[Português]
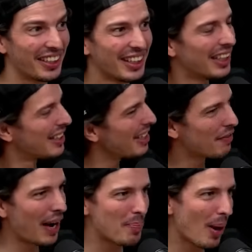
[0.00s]
Não, você
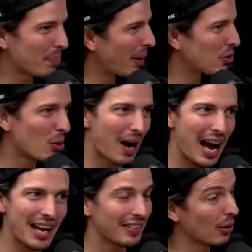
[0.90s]
é, vai para
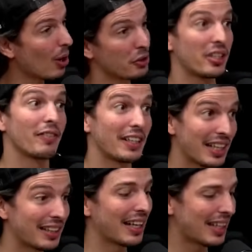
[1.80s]
tomar, é lógico, ah, você vai
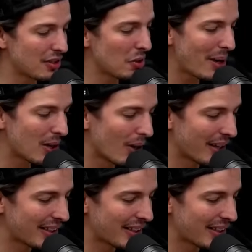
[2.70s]
tentar dar faz, seu melhor.